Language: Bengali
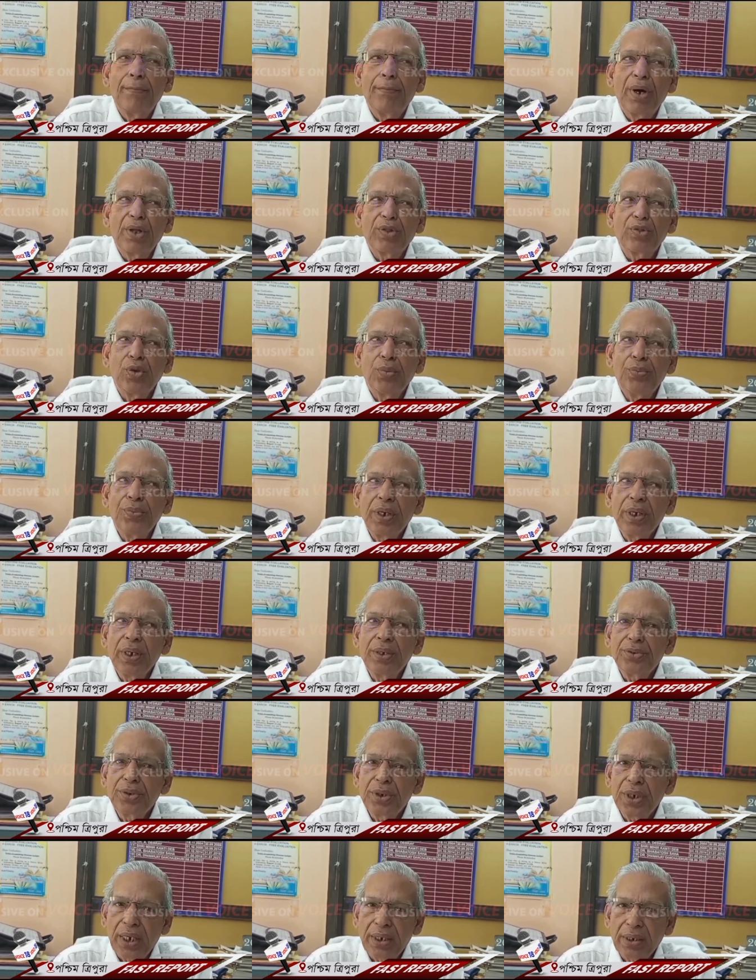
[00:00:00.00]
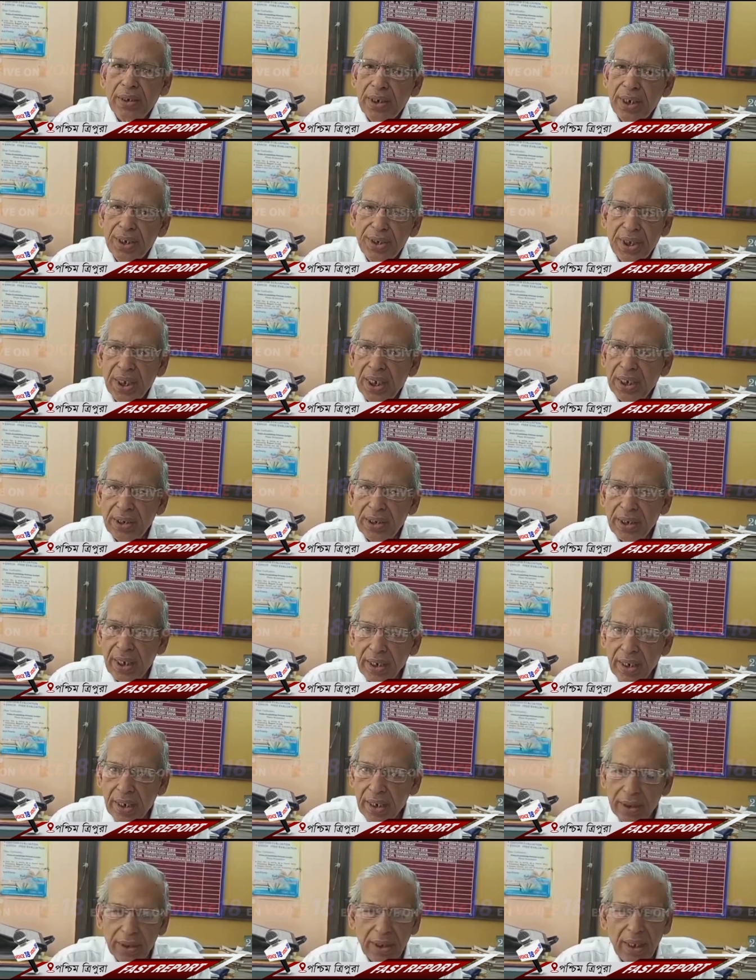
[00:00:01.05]
মাধ্যমিকের চারটে
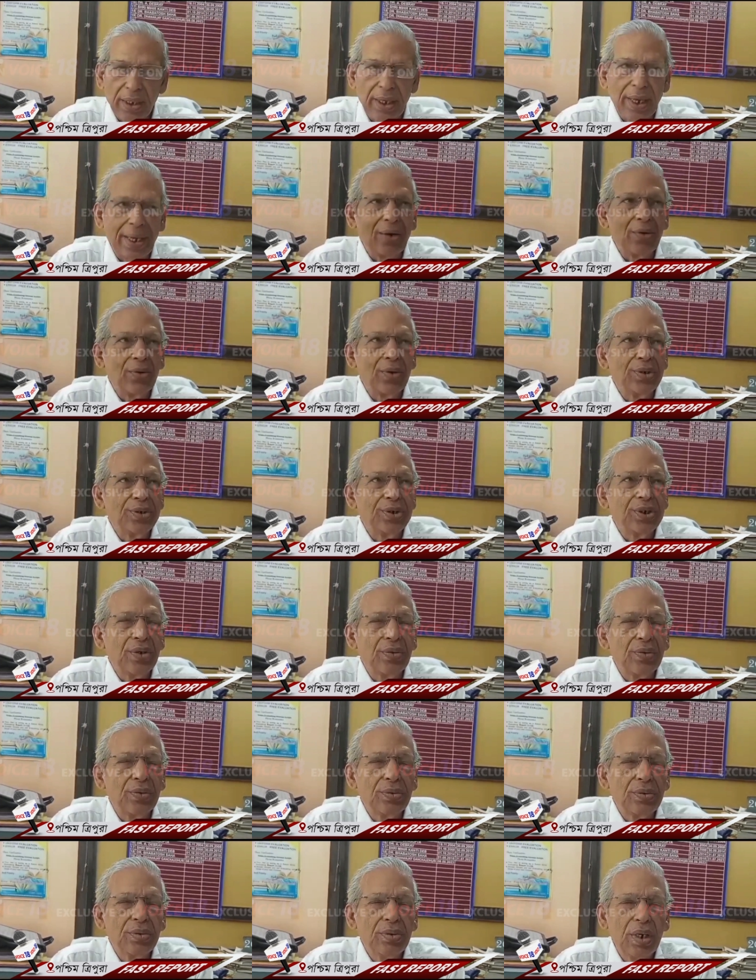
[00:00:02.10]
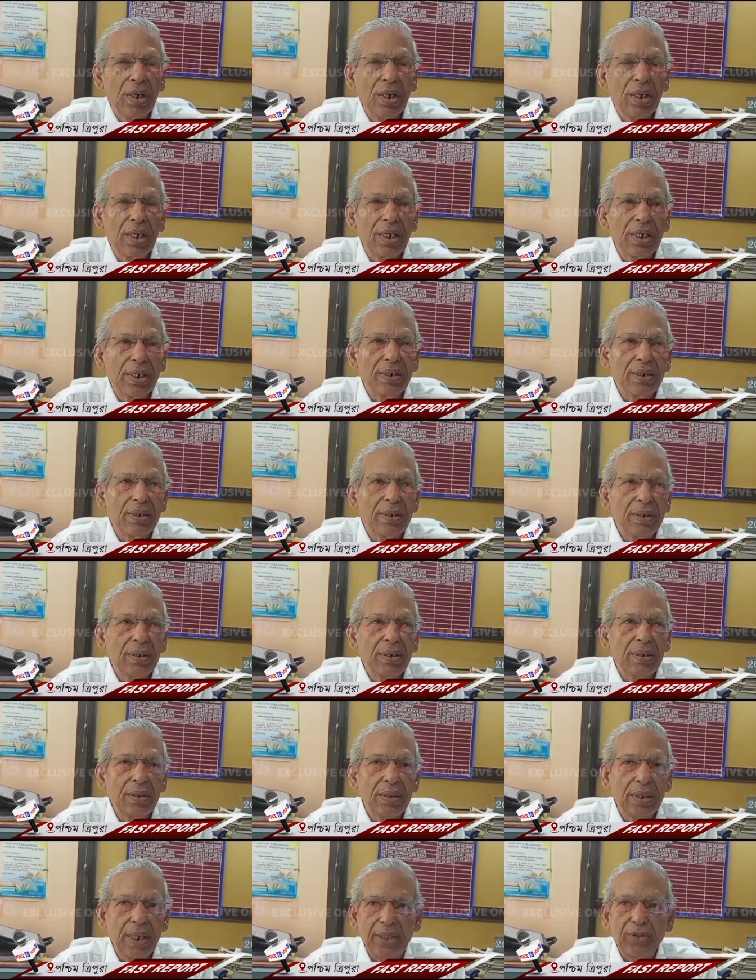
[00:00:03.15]
সেন্টারে খাতা দেখা হয়েছিল আর
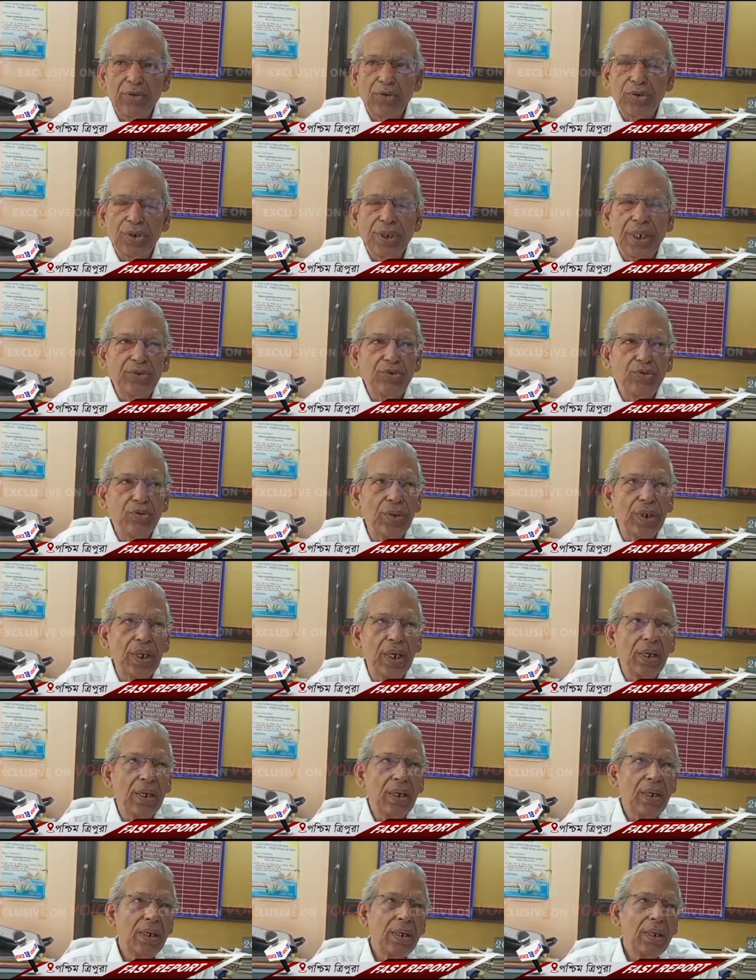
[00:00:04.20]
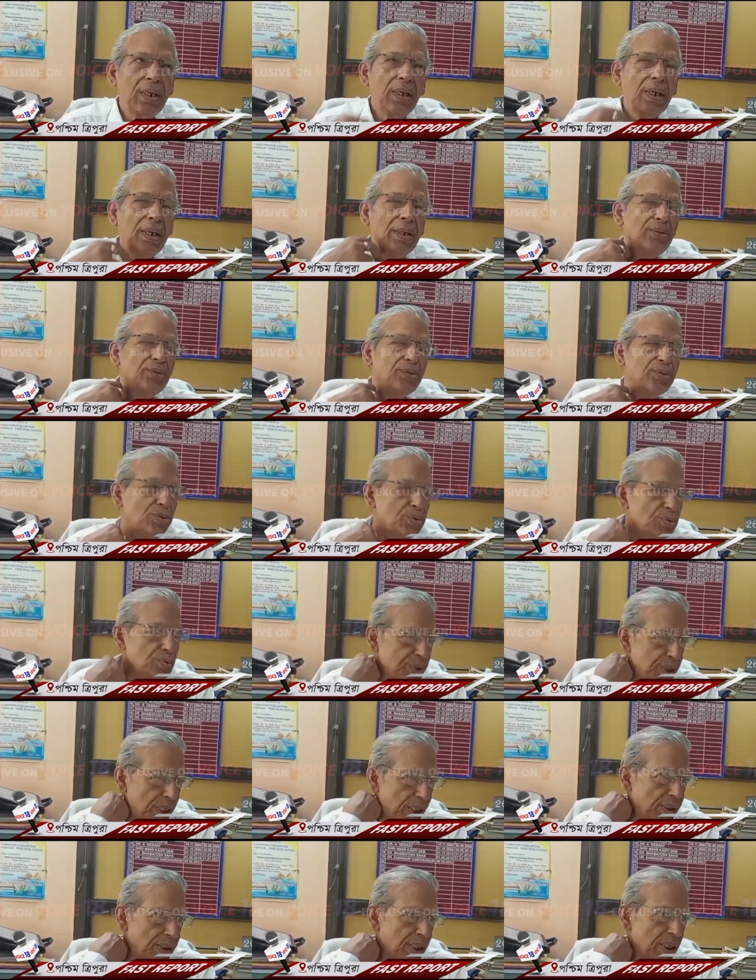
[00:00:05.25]
দ্বাদশের জন্যে দুটো
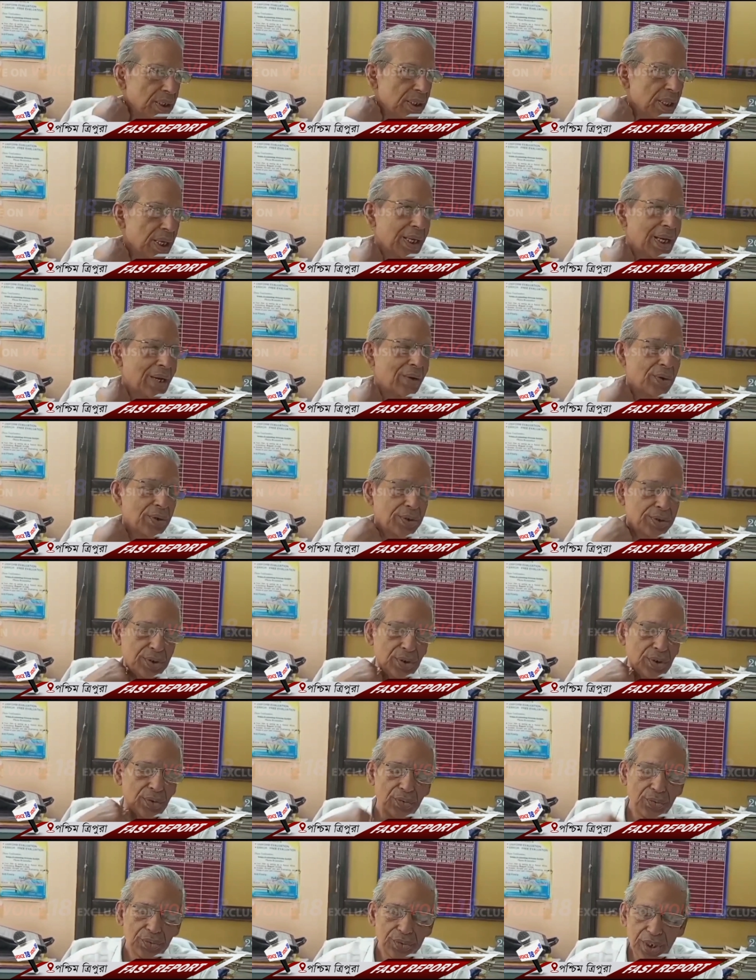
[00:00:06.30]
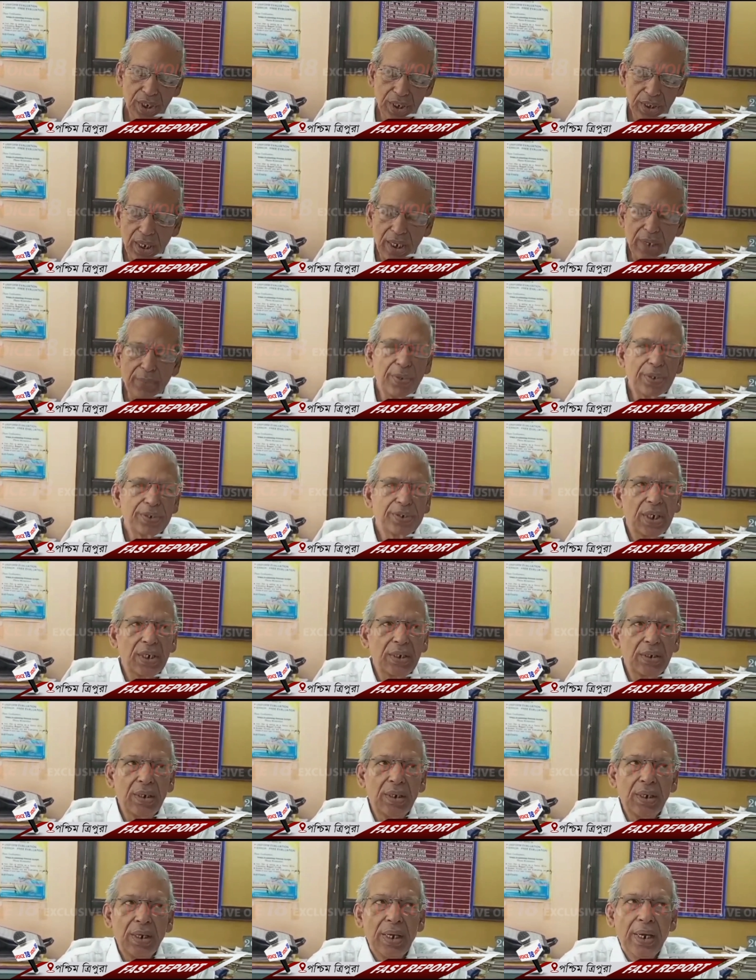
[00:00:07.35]
সেন্টারে দেখা হয়েছিল সেটা এই মাসের
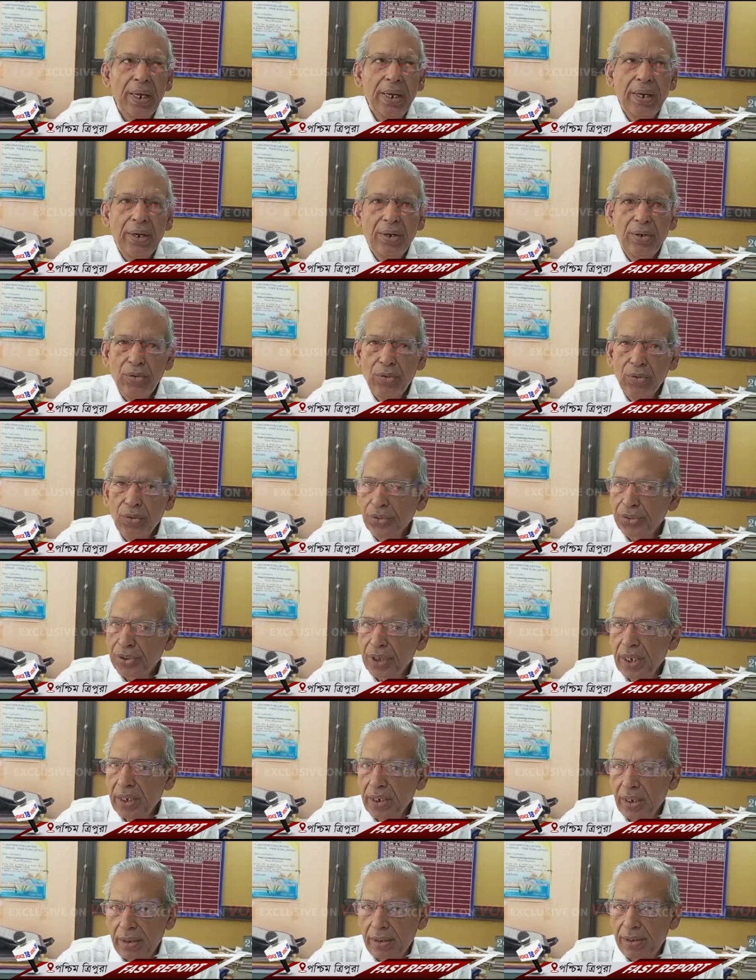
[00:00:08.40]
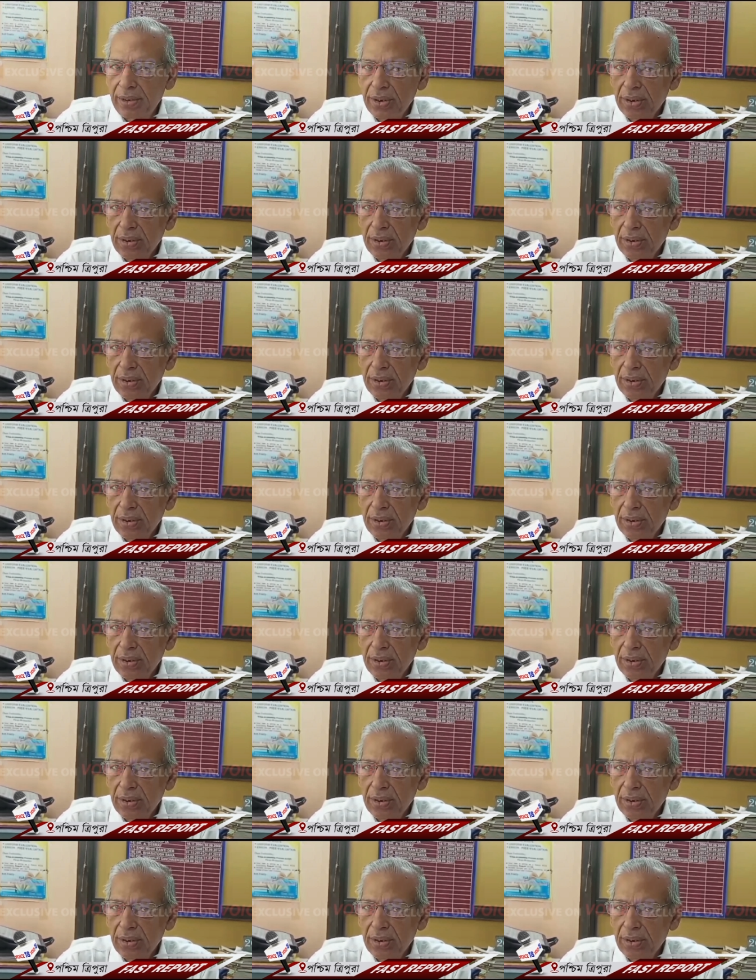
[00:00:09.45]
ন তারিখ